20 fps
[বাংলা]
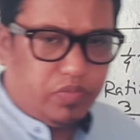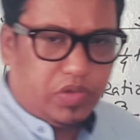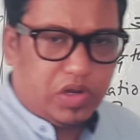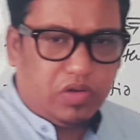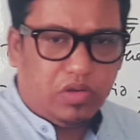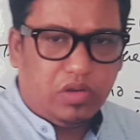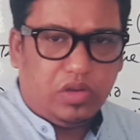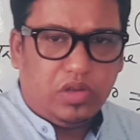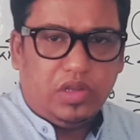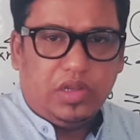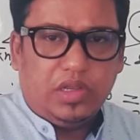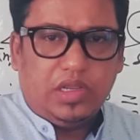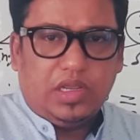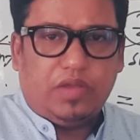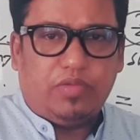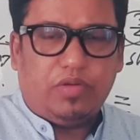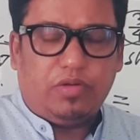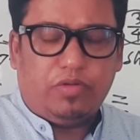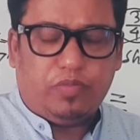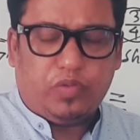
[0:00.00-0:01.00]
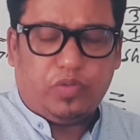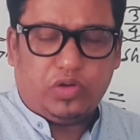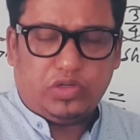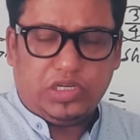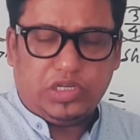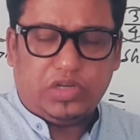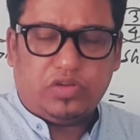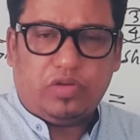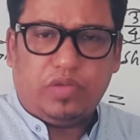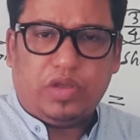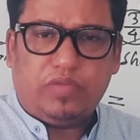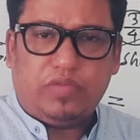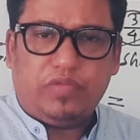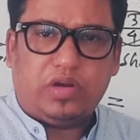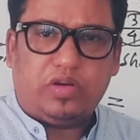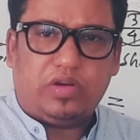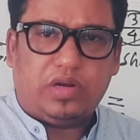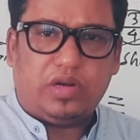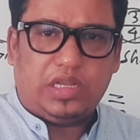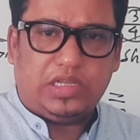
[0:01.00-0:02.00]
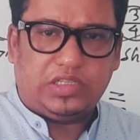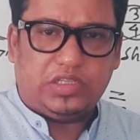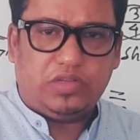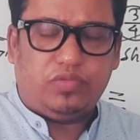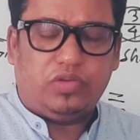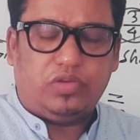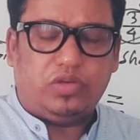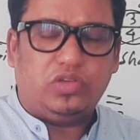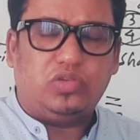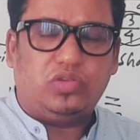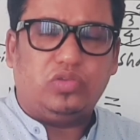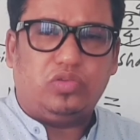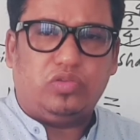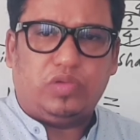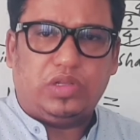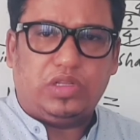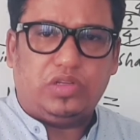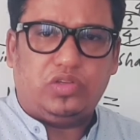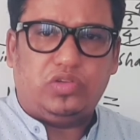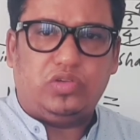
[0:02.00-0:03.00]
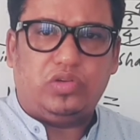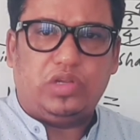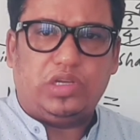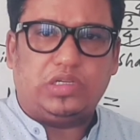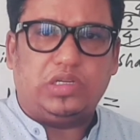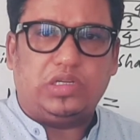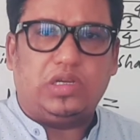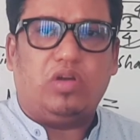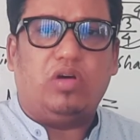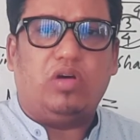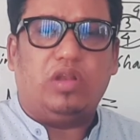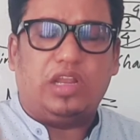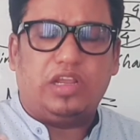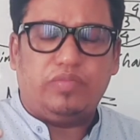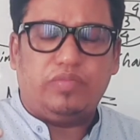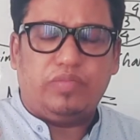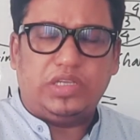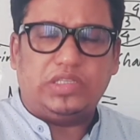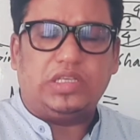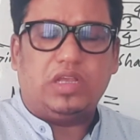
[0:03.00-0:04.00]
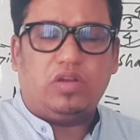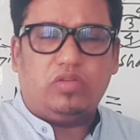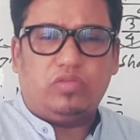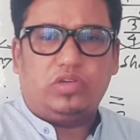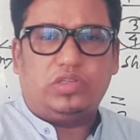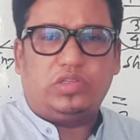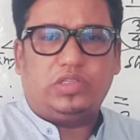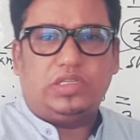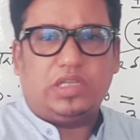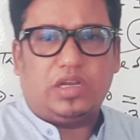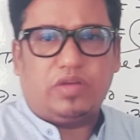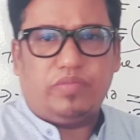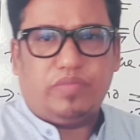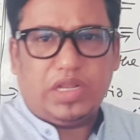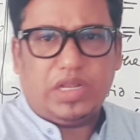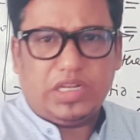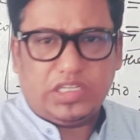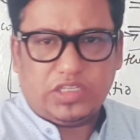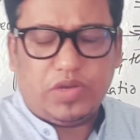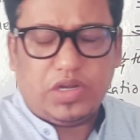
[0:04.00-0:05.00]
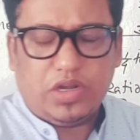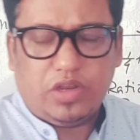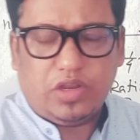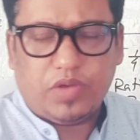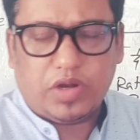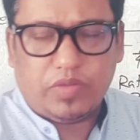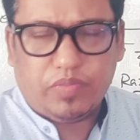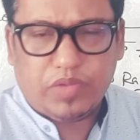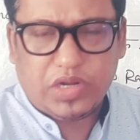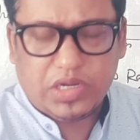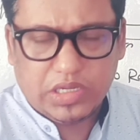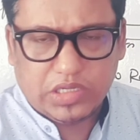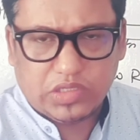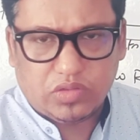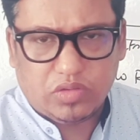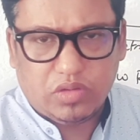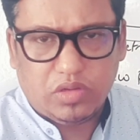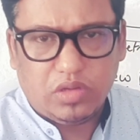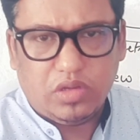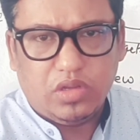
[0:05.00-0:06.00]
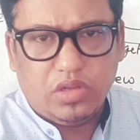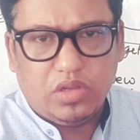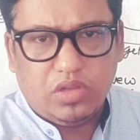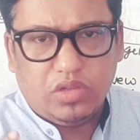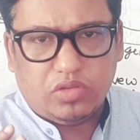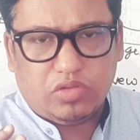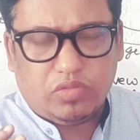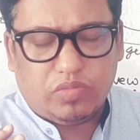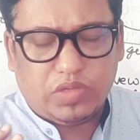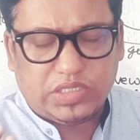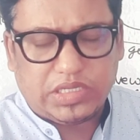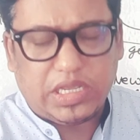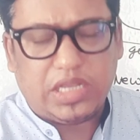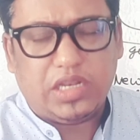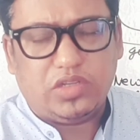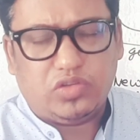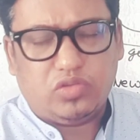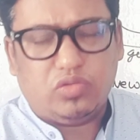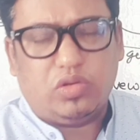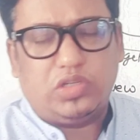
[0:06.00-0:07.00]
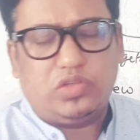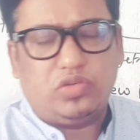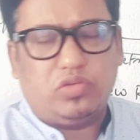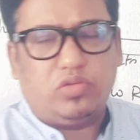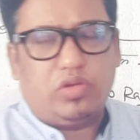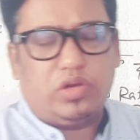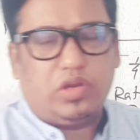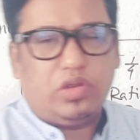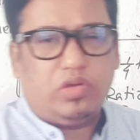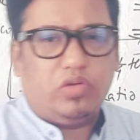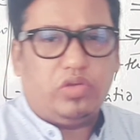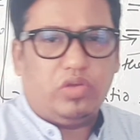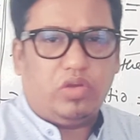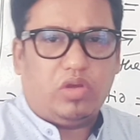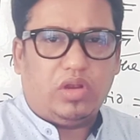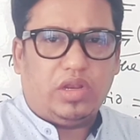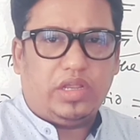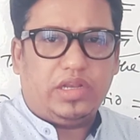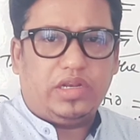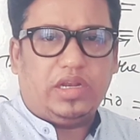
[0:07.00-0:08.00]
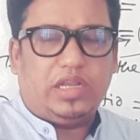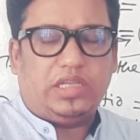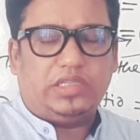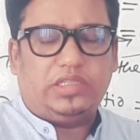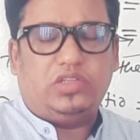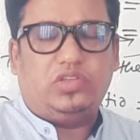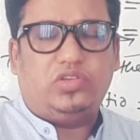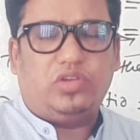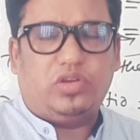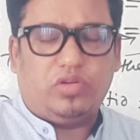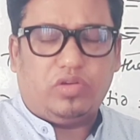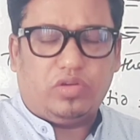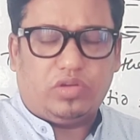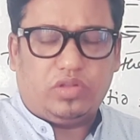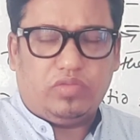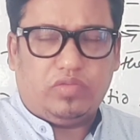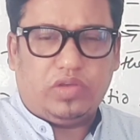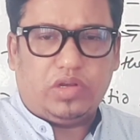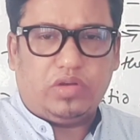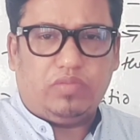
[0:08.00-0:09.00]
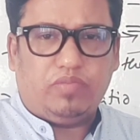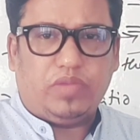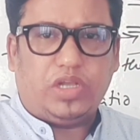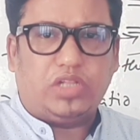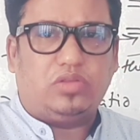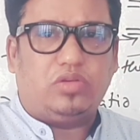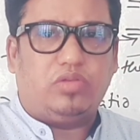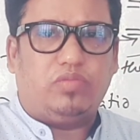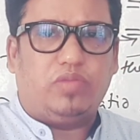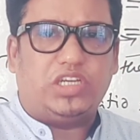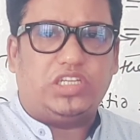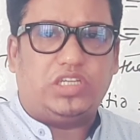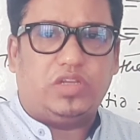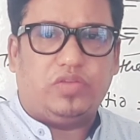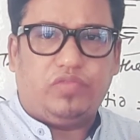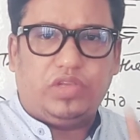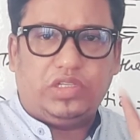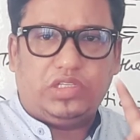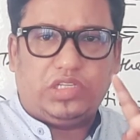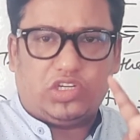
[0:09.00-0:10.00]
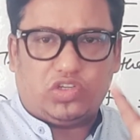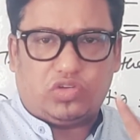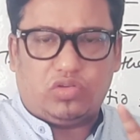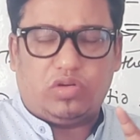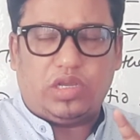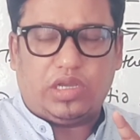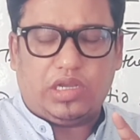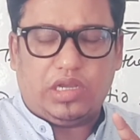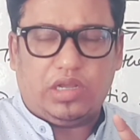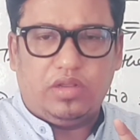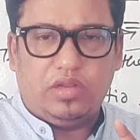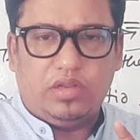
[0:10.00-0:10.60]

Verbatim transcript: পারো এভাবে পর্যায়ক্রমে আমি আরও ক্লাস দিব কিছু তোমাদের জন্য একটা অনলাইন বেস চালু করছি যারা ম্যানেজমেন্ট ডিপার্টমেন্টে আসো তোমরা চাইলে যোগাযোগ করে ওই অনলাইন ক্লাসে জয়েন করতে পারো মাত্র মাসিক ফি চারশো টাকা